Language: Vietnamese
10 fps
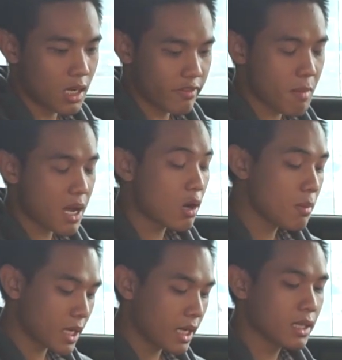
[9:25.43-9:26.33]
ở phiên bản cao
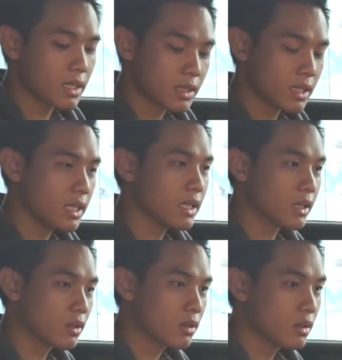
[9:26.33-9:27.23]
cấp này
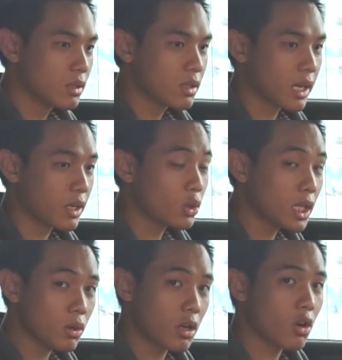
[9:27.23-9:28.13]
thì cái nội
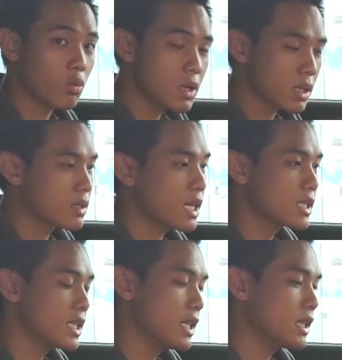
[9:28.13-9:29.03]
thất của nó cũng được
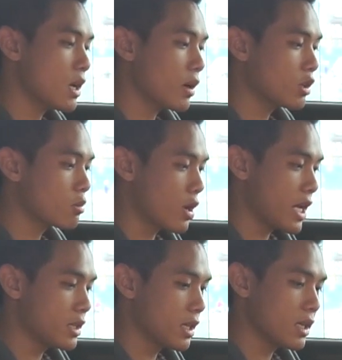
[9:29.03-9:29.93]
trang trí theo cái tông đỏ
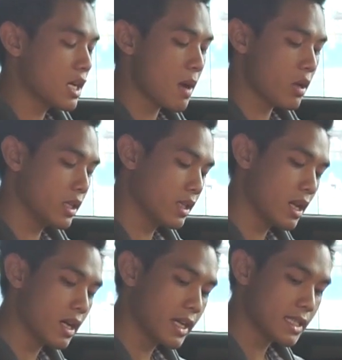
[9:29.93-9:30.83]
đen như thế các bạn nhìn
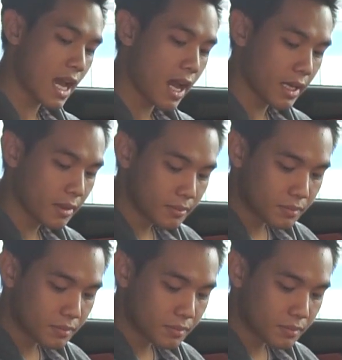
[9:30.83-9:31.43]
thấy là ghế da này